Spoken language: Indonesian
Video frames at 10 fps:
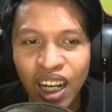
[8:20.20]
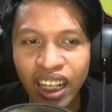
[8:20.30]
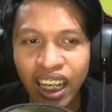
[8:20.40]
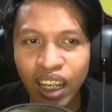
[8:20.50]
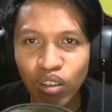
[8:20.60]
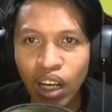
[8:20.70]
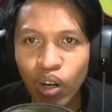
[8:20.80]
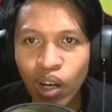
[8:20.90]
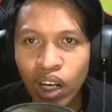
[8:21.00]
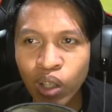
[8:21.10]
Oke, okay, ulang,
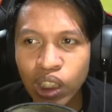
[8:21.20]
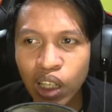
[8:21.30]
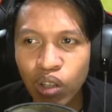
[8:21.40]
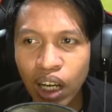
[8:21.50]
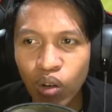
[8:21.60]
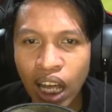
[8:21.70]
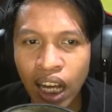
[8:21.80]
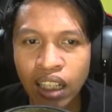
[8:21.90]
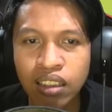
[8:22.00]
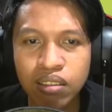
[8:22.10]
ulang, ulang, ulang, ulang,
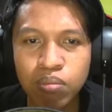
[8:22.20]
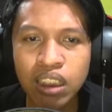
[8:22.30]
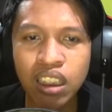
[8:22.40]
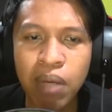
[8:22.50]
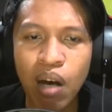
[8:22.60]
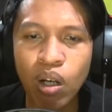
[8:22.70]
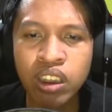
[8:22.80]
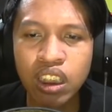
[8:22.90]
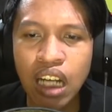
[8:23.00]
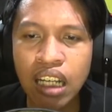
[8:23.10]
ulang. Masak bawah
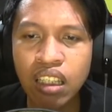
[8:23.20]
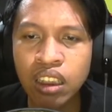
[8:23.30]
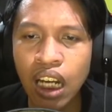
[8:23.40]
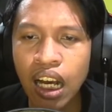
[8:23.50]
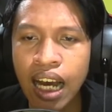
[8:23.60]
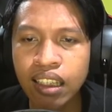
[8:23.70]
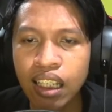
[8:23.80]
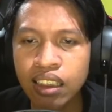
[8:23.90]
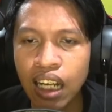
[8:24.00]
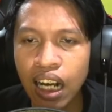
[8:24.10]
sih, ke atas lah, ke
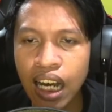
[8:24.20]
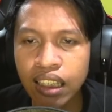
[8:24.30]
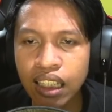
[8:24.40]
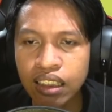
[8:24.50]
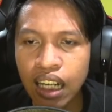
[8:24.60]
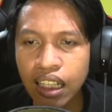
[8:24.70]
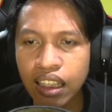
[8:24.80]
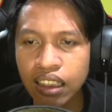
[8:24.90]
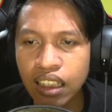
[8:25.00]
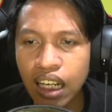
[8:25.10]
atas lah, ke atas, ke
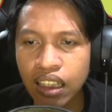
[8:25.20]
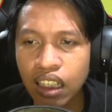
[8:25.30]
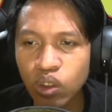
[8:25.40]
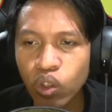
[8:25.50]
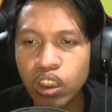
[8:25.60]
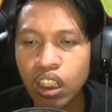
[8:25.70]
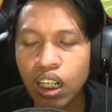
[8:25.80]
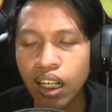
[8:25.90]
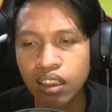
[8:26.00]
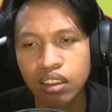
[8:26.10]
atas, ke atas. Oh
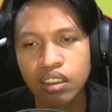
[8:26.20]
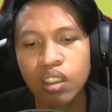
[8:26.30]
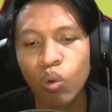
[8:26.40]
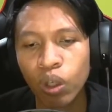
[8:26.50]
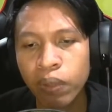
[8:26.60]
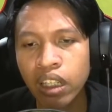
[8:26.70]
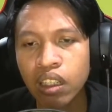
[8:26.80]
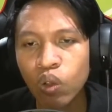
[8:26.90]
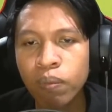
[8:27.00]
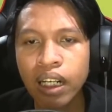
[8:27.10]
iya, Warplane
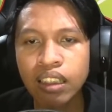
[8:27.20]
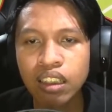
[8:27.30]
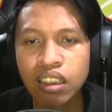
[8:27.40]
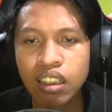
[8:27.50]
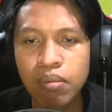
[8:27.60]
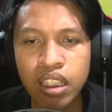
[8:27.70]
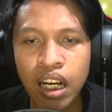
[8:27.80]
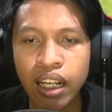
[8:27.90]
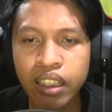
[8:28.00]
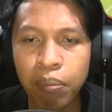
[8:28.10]
terlalu berat jadi tidak bisa
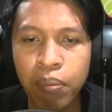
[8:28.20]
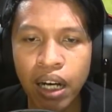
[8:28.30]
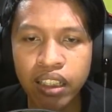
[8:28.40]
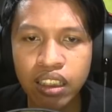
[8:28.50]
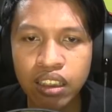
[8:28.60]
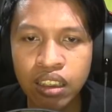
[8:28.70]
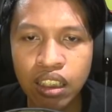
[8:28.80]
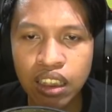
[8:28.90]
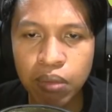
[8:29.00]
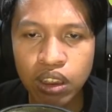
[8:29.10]
diangkat terbang tinggi
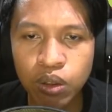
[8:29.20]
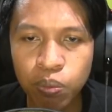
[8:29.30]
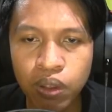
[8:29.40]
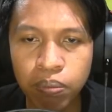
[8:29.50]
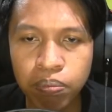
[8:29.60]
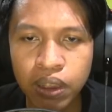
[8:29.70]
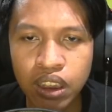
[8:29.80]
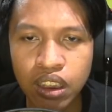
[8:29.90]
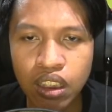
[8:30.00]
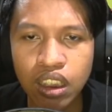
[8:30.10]
ya sama super
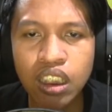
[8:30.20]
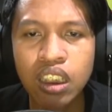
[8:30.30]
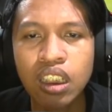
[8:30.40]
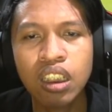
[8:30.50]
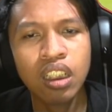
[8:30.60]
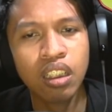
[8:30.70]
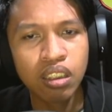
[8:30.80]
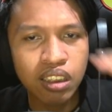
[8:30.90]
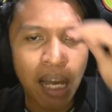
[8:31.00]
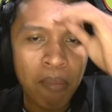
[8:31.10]
pistonnya. Ih,
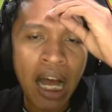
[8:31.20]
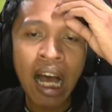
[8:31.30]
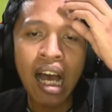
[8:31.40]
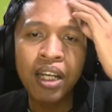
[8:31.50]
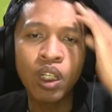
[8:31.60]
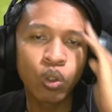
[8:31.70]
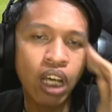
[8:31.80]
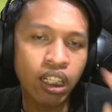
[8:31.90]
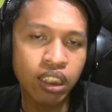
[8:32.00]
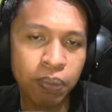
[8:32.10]
samaan loh,
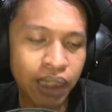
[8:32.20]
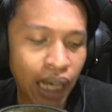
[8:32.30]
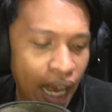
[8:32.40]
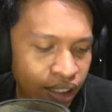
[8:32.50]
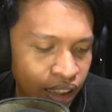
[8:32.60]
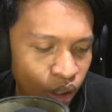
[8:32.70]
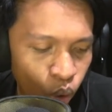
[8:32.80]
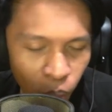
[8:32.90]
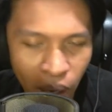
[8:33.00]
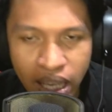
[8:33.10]
darah tipis lagi
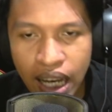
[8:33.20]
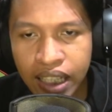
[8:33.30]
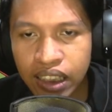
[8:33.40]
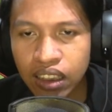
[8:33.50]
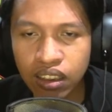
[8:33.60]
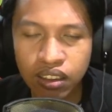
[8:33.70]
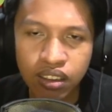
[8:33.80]
loh, bayangin.